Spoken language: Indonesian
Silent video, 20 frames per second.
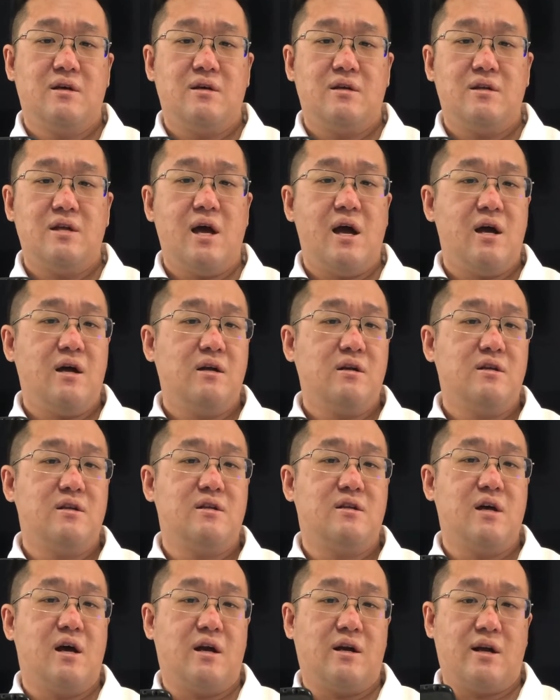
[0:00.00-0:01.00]
yang
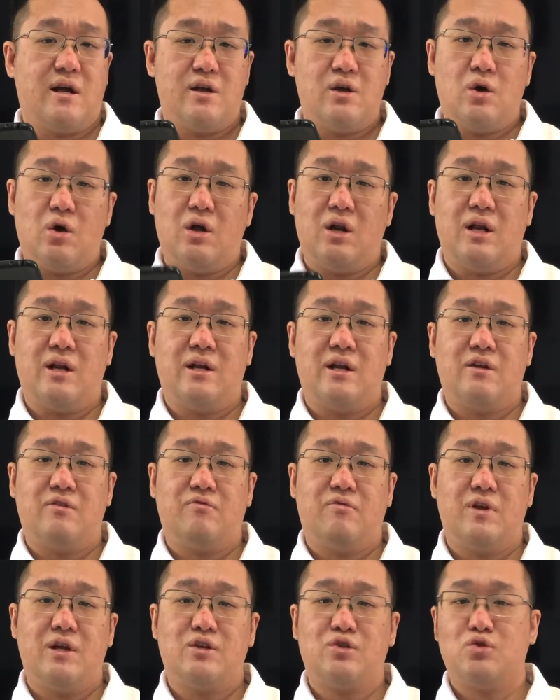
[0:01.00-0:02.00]
didanai oleh
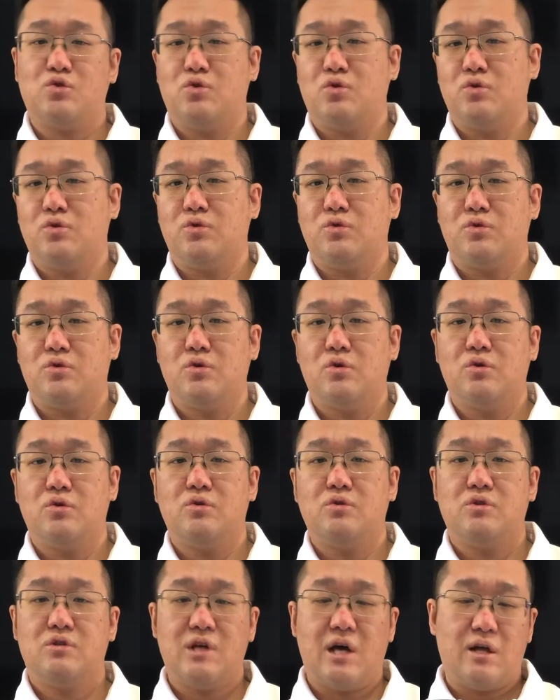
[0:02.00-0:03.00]
Netflix
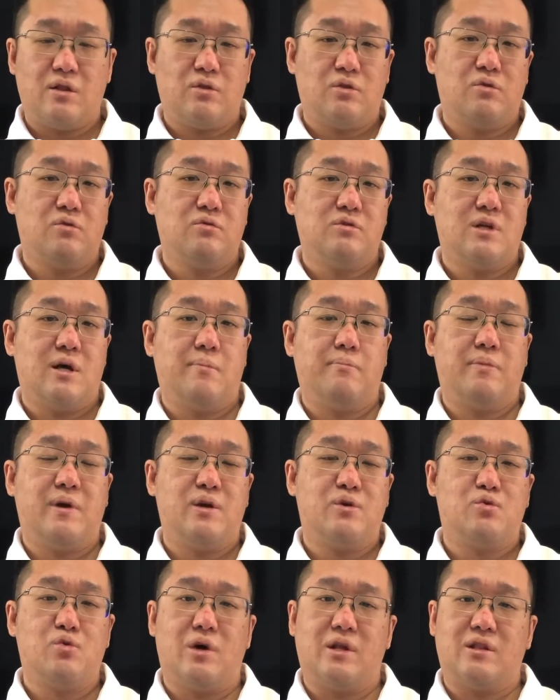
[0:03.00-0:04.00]
untuk 1
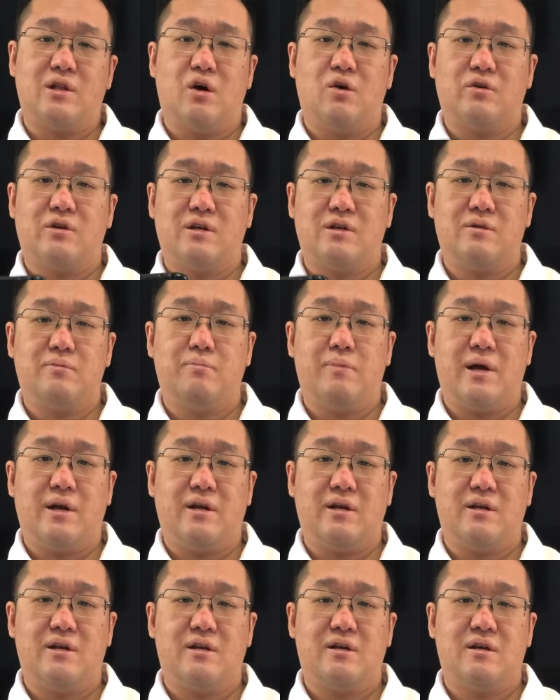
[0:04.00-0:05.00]
sampai 2 tahun ke depan
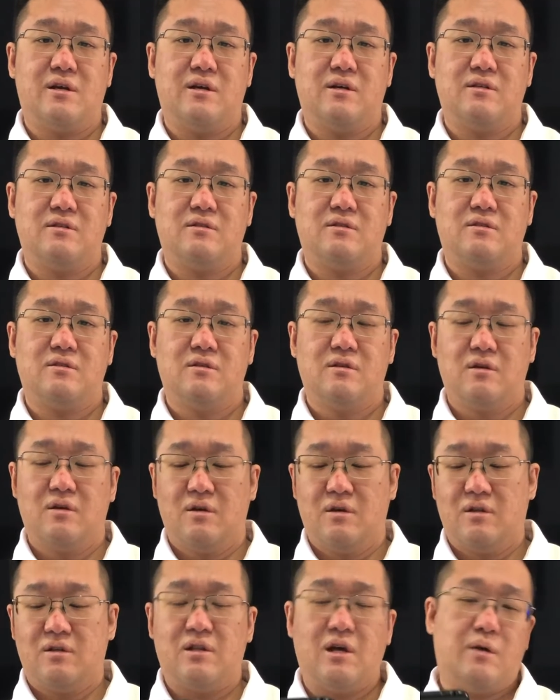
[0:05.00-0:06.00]
ini guys.
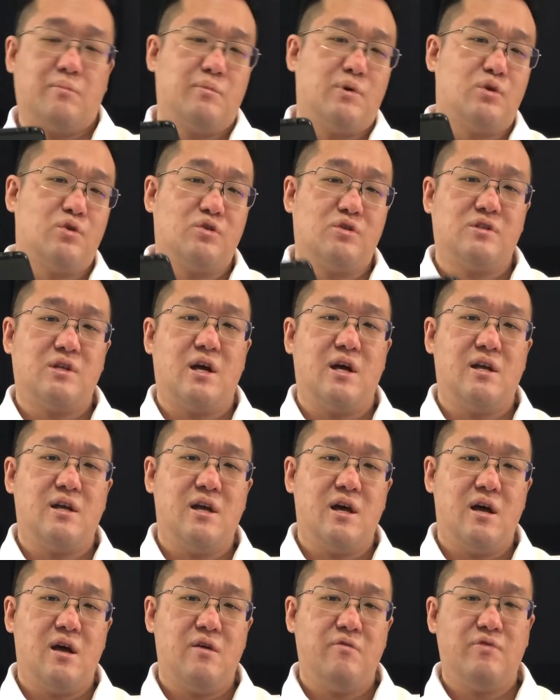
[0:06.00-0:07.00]
Dan menurut
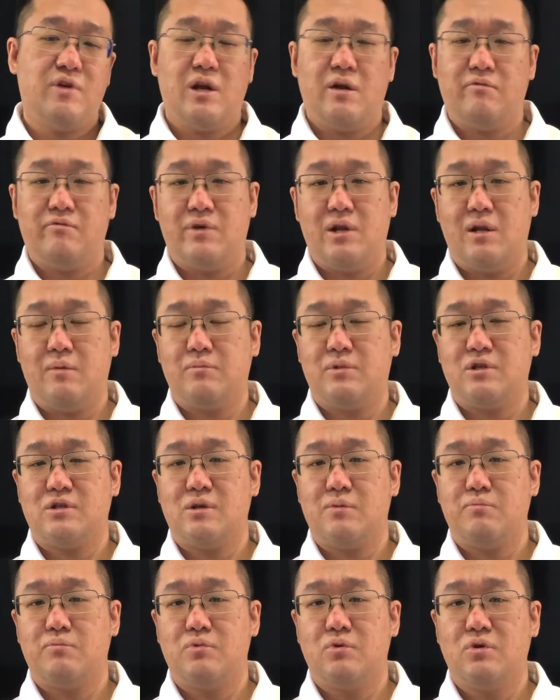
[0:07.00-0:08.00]
saya film-film
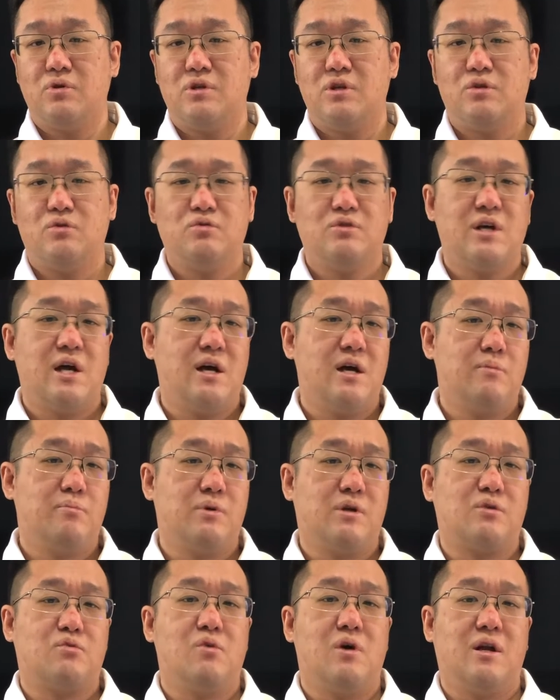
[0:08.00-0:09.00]
tersebut itu sangat
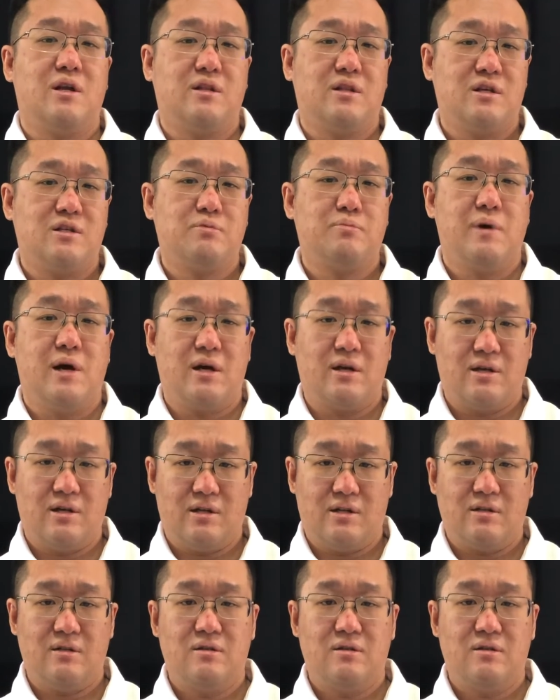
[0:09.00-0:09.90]
berkualitas banget.